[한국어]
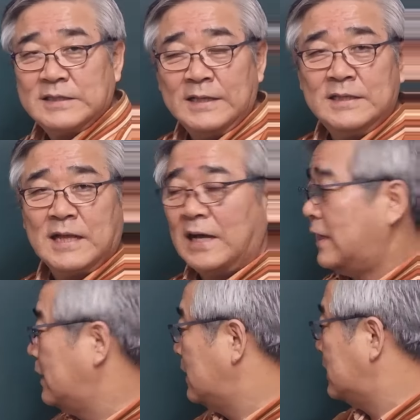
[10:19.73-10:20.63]

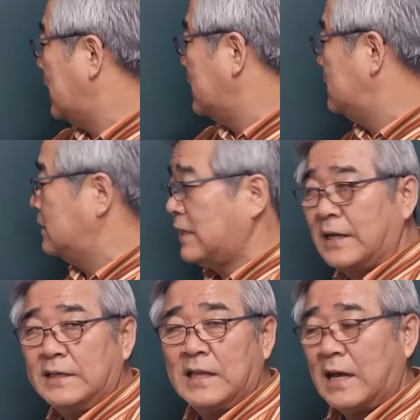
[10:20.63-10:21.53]
잔이다 할 때
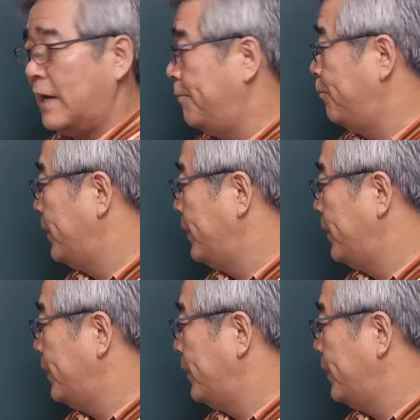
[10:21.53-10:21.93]
잔상이다.